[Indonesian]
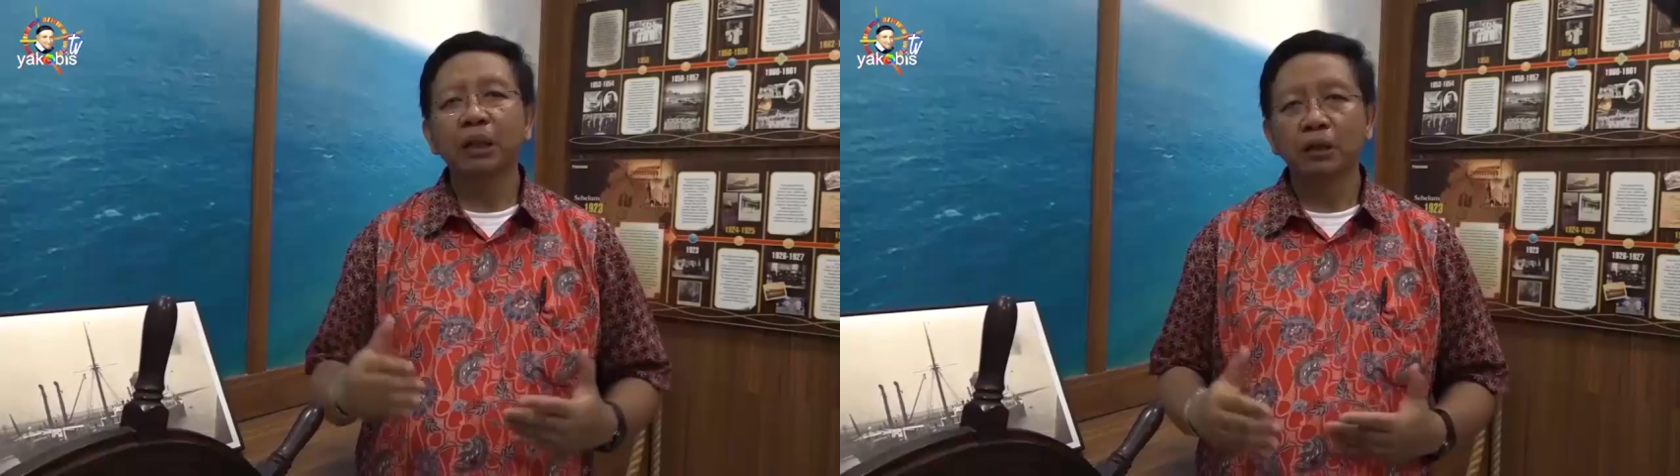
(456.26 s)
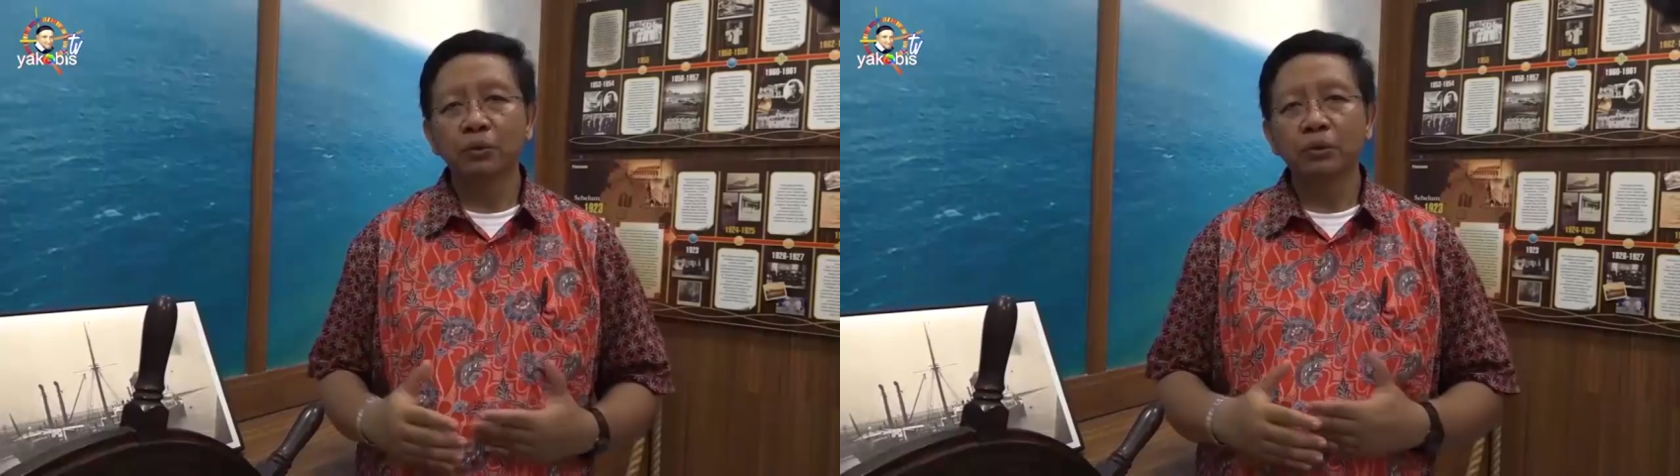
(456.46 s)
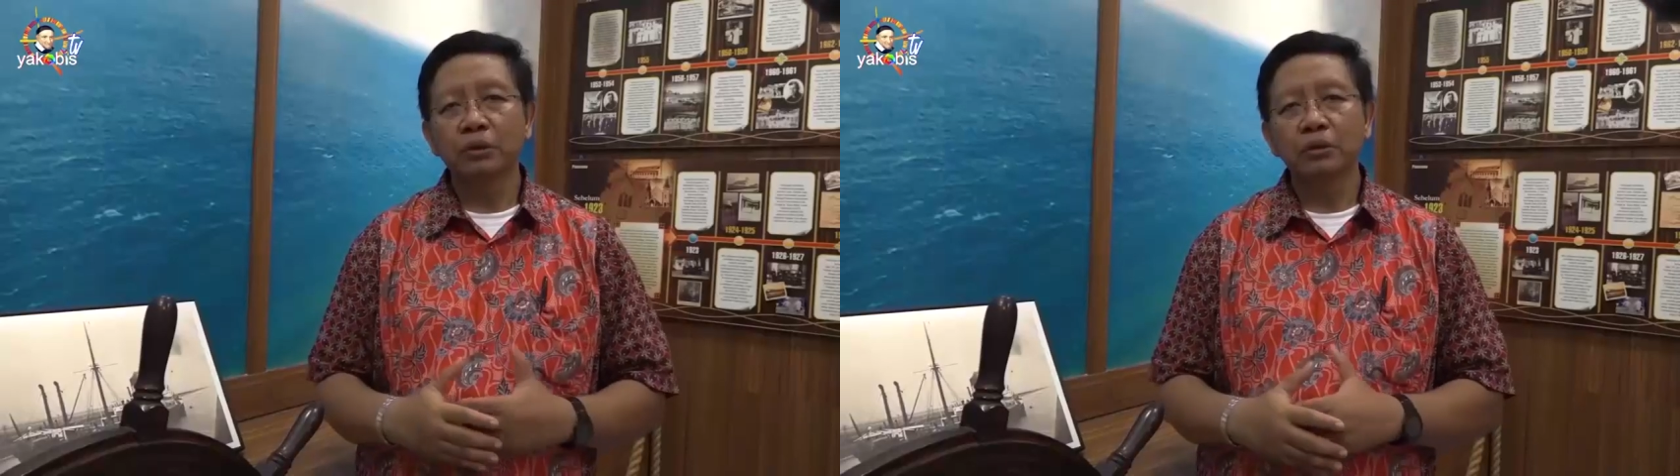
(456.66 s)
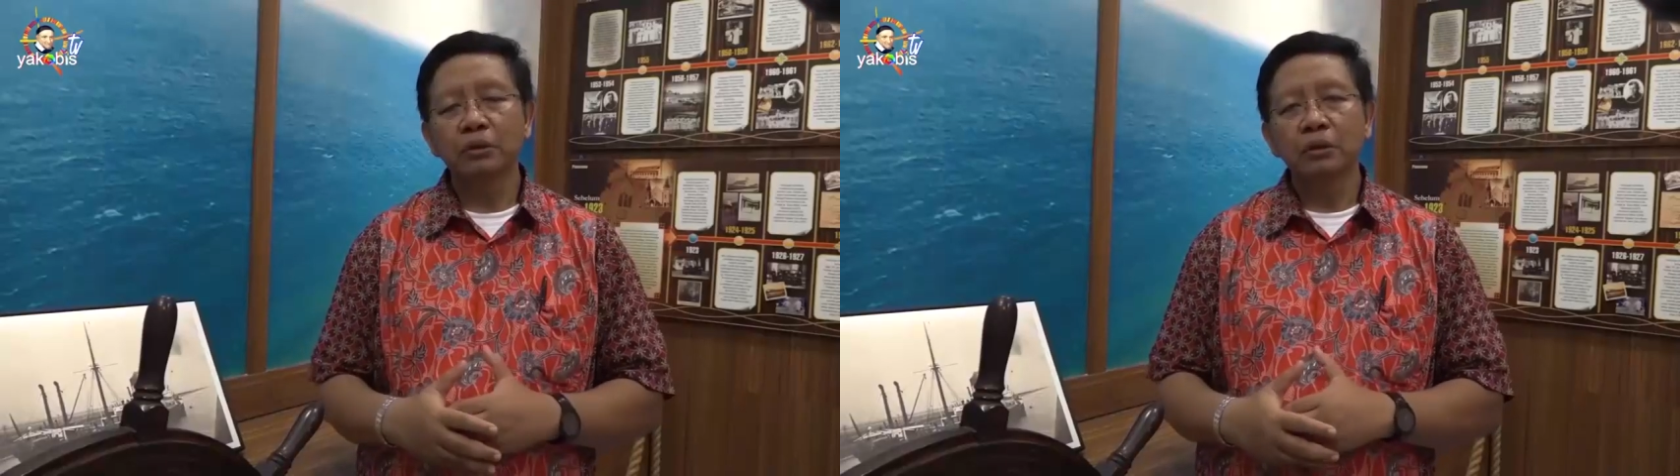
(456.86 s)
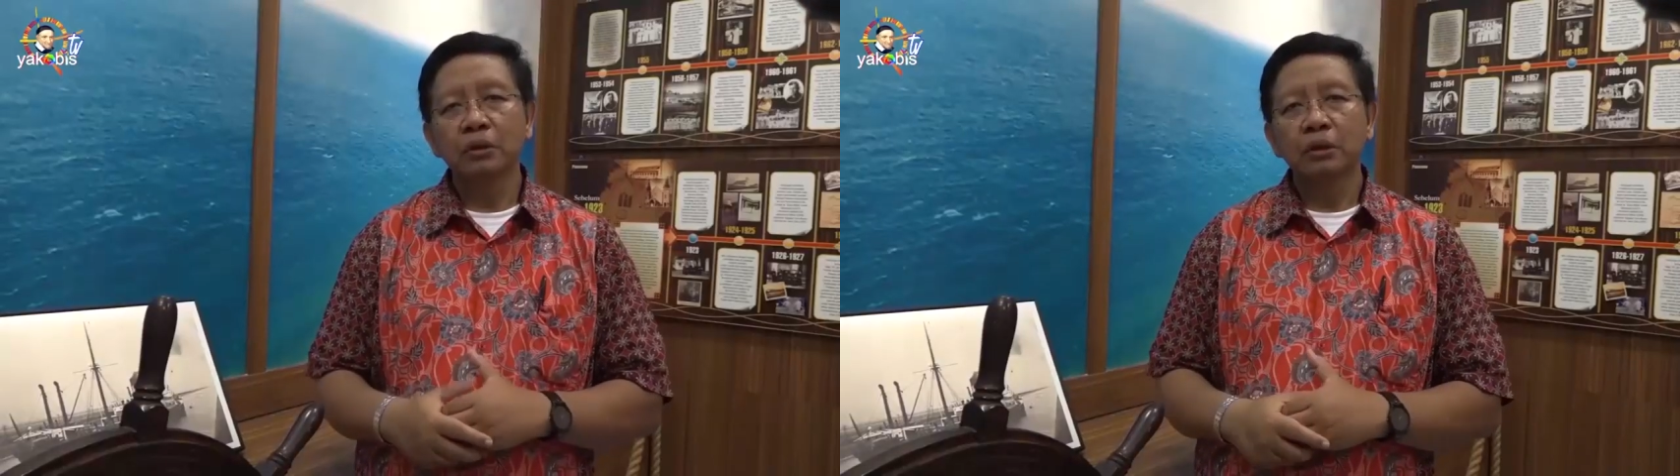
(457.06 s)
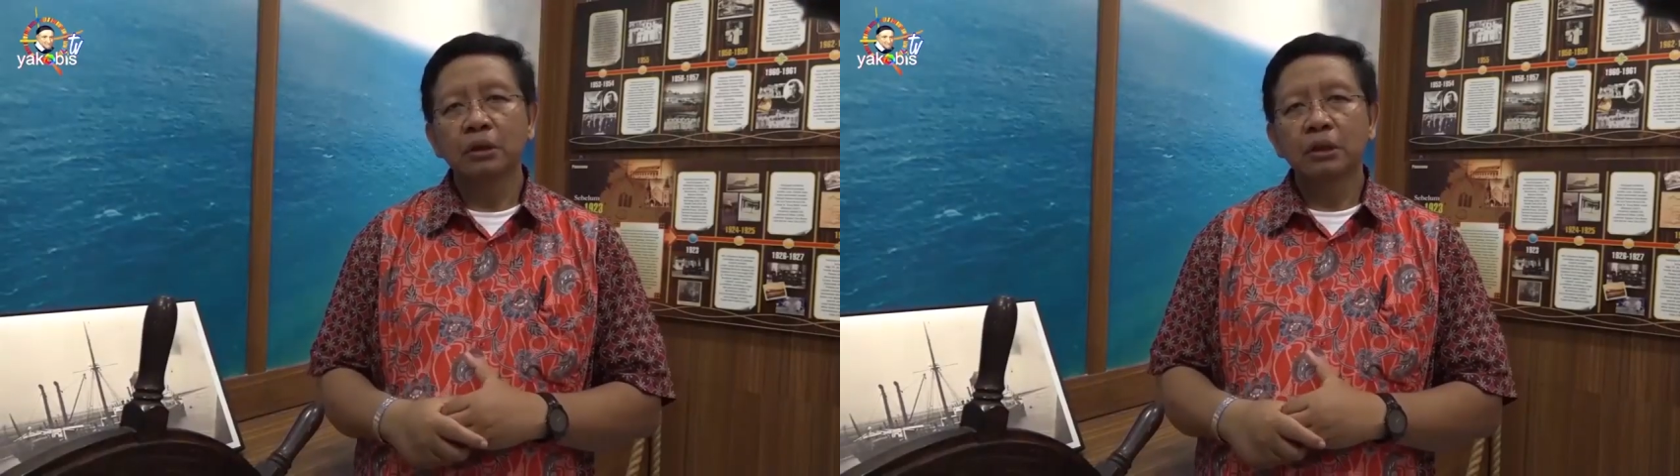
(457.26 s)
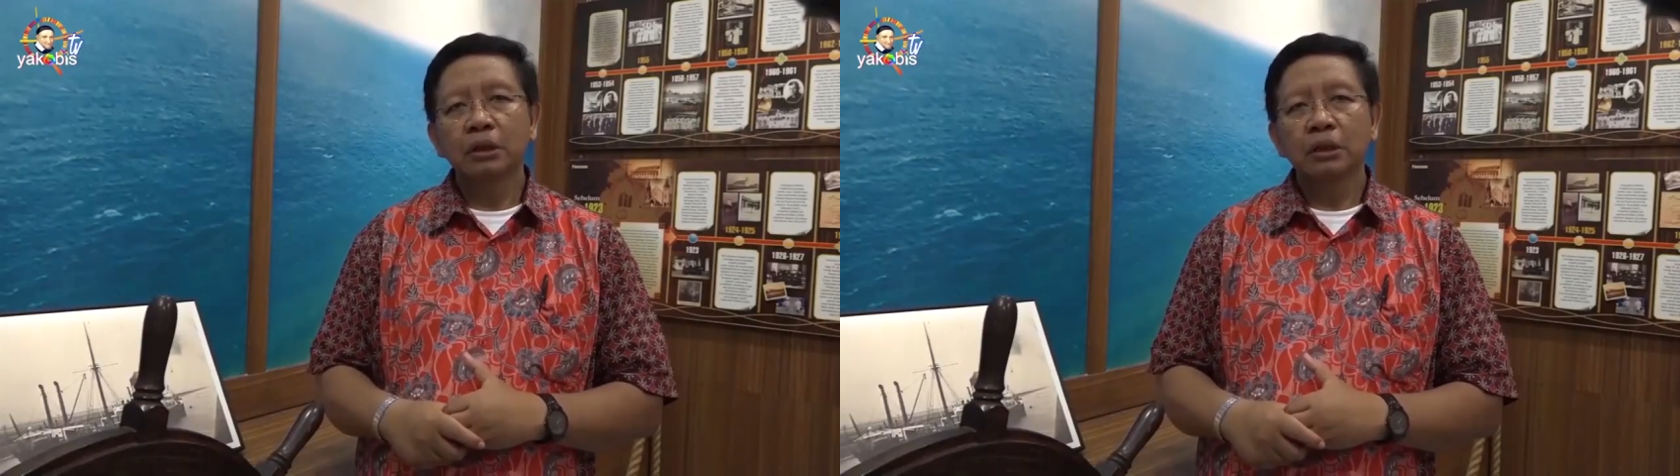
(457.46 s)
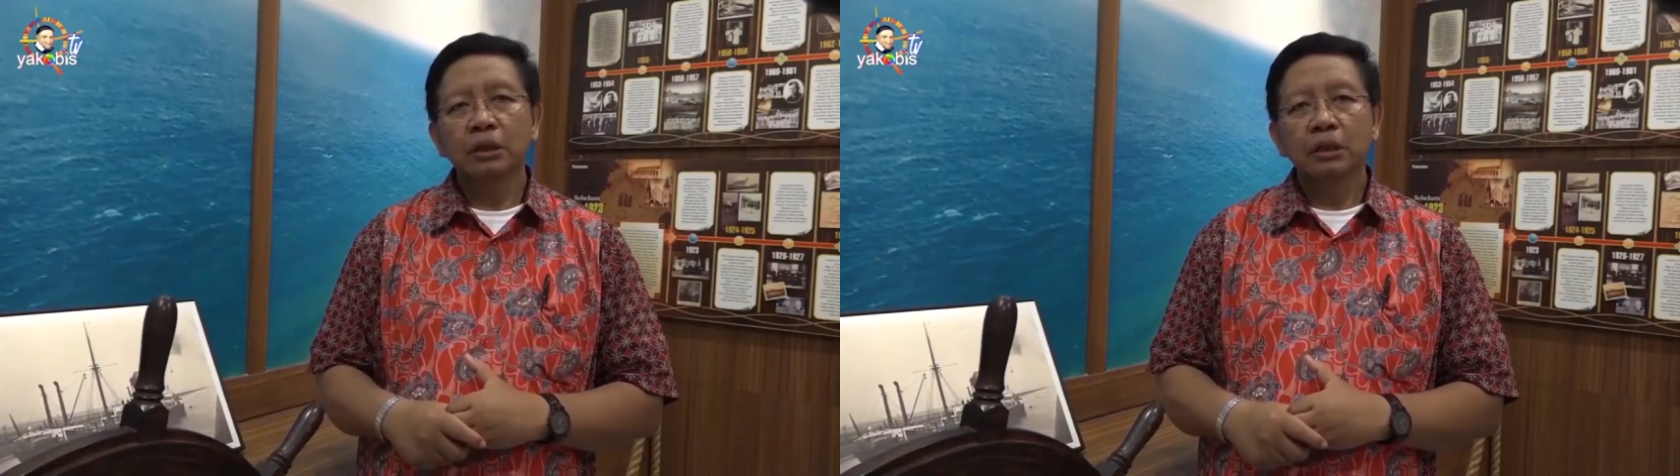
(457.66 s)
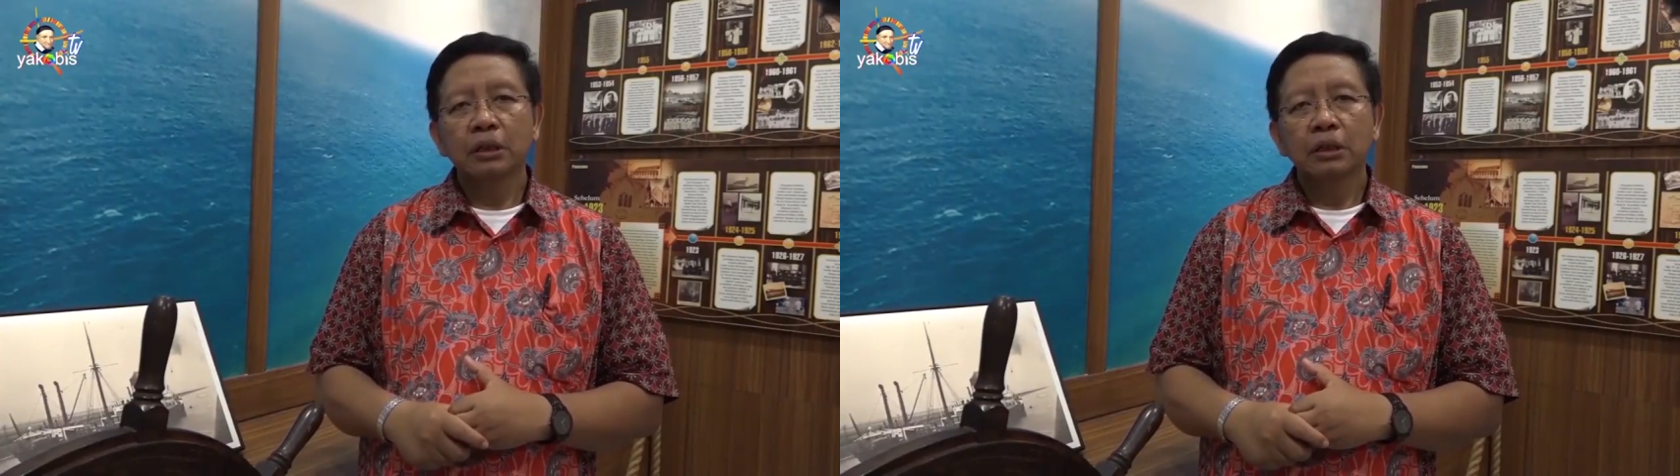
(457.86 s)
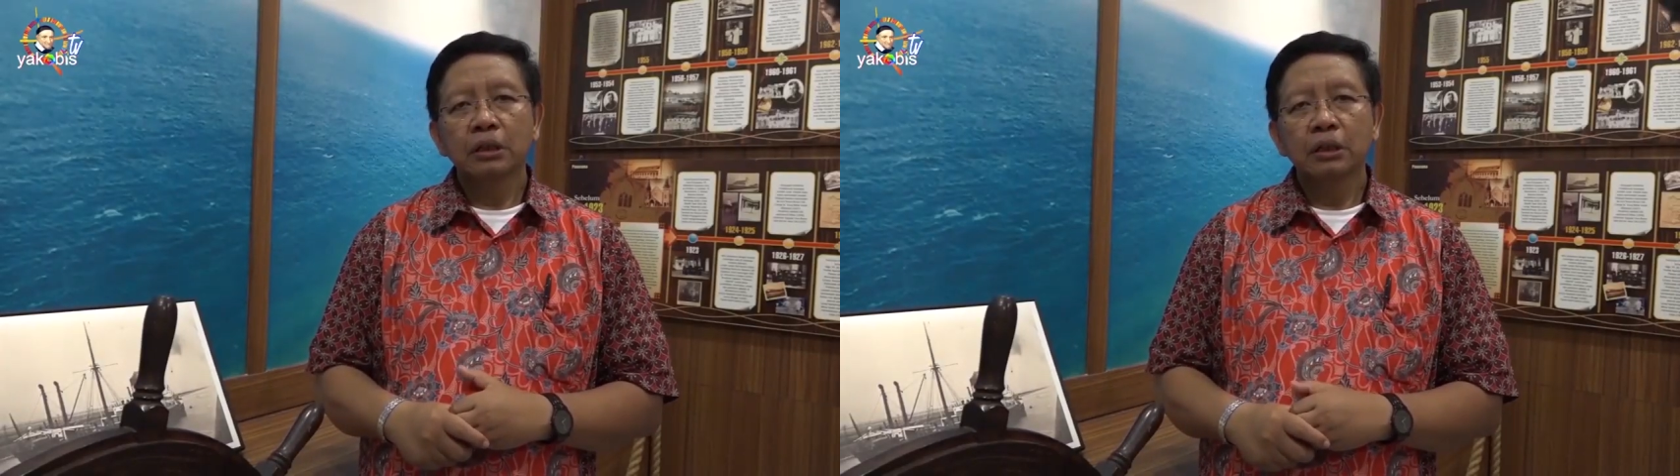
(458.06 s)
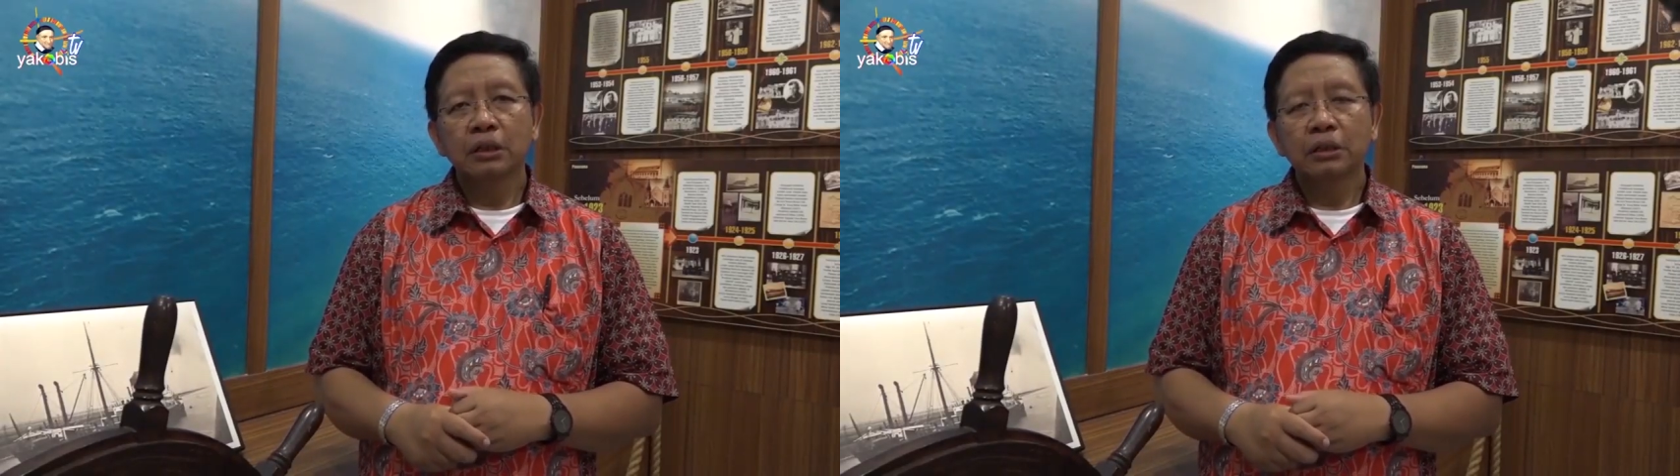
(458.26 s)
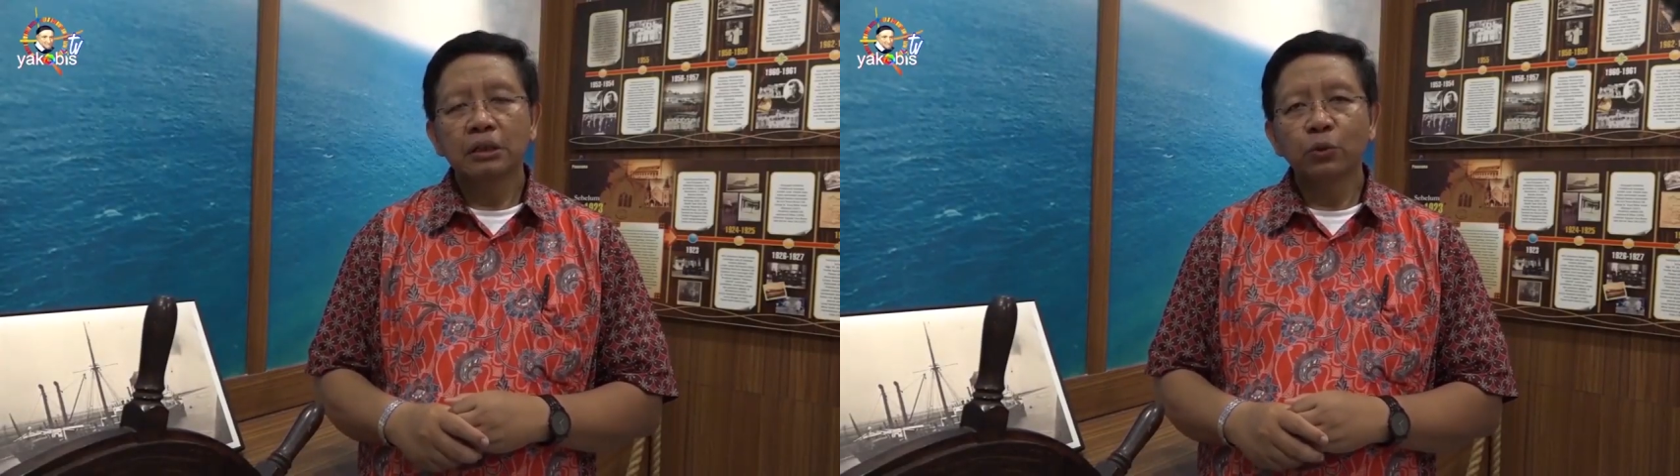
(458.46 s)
bagus. Uh,